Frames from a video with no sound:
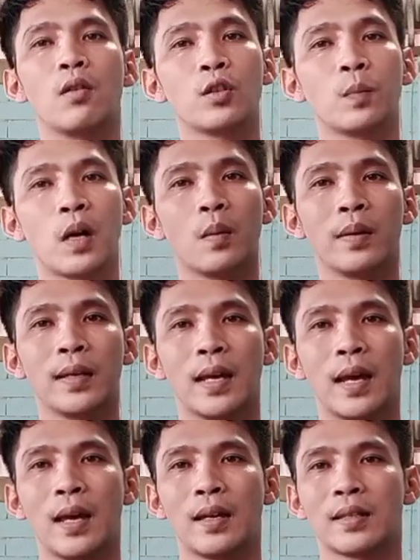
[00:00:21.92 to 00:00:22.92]
Halo Cupang
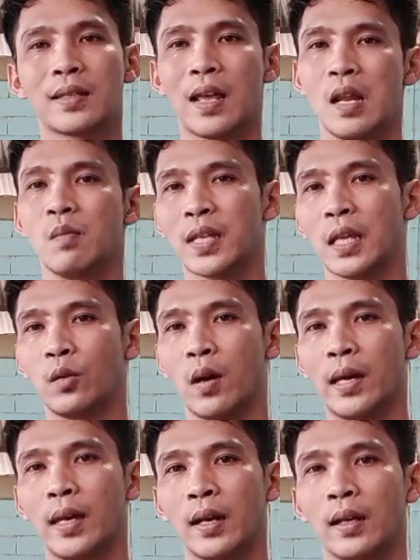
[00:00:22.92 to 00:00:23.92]
Mania, salam
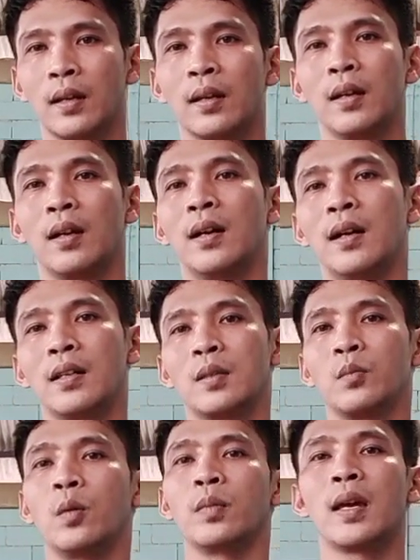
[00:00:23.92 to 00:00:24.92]
satu air. Uh,
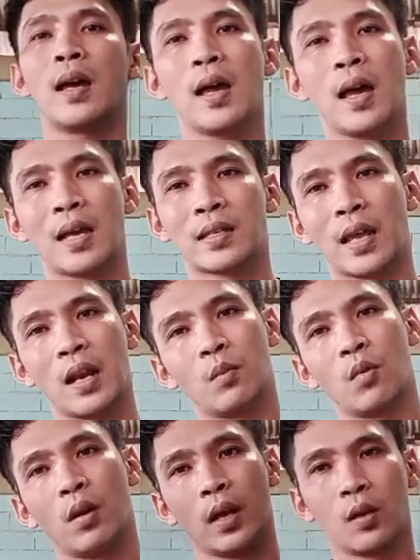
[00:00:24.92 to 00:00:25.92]
sebelumnya,
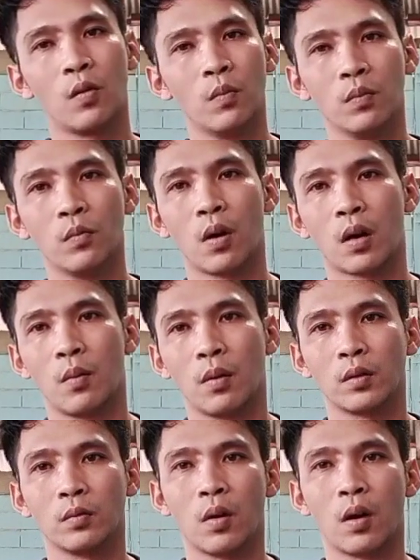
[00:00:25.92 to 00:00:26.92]
Assalamualaikum
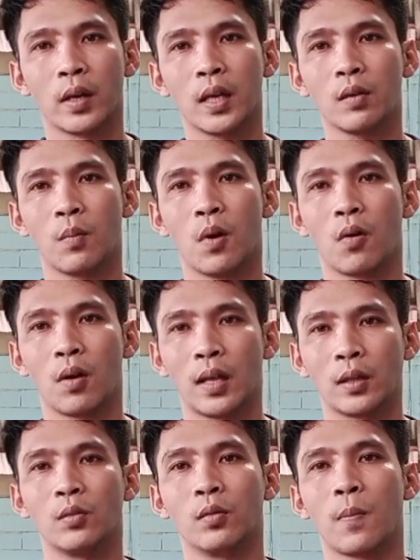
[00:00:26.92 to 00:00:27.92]
warahmatullahi
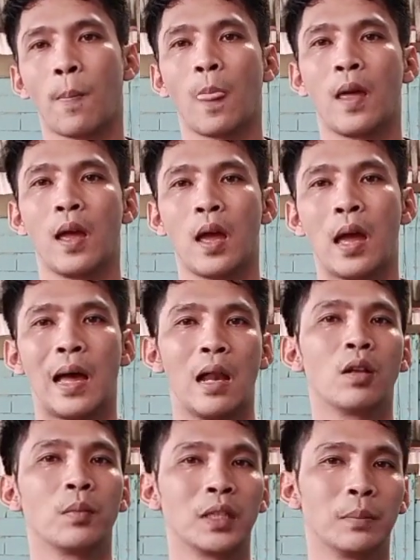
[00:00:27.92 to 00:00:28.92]
wabarakatuh.
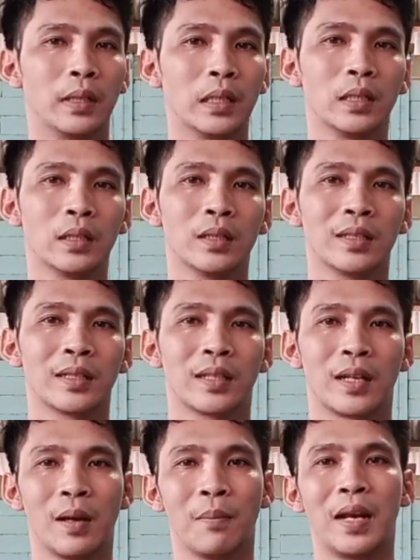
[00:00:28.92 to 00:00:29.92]
Halo teman-teman,
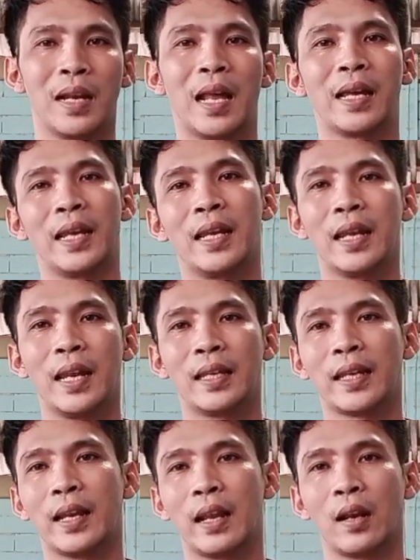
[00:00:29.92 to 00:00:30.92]
kembali lagi nih di
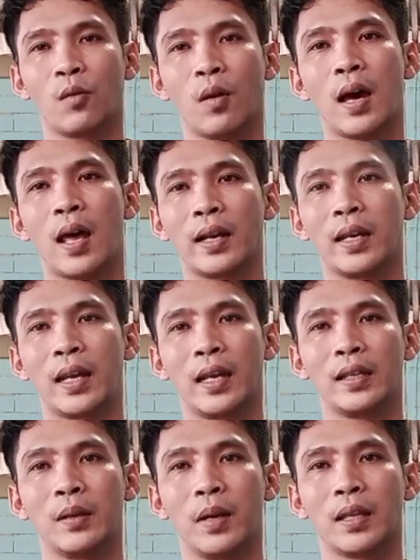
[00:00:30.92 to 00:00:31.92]
channel gua di
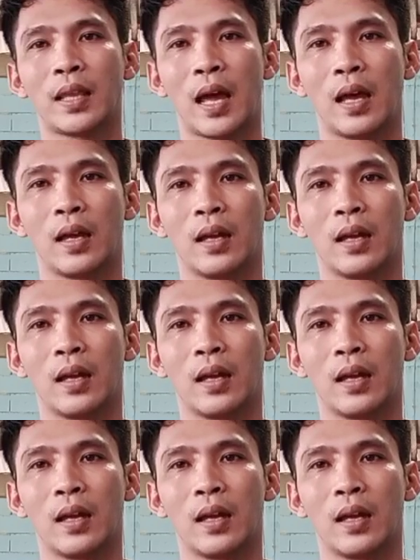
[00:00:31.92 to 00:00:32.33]
Kenji Beta.